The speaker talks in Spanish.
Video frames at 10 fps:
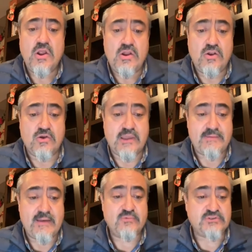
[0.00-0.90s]
lo que
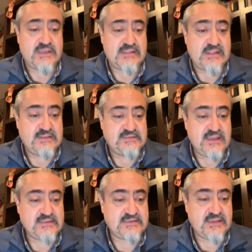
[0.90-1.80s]
vamos a
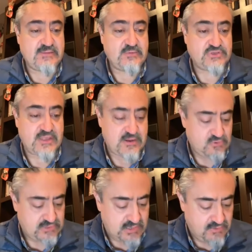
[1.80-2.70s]
analizar, así que vamos a
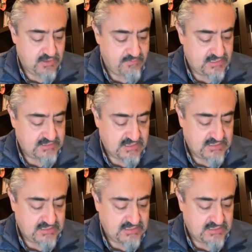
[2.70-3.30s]
darnos algo de prisa.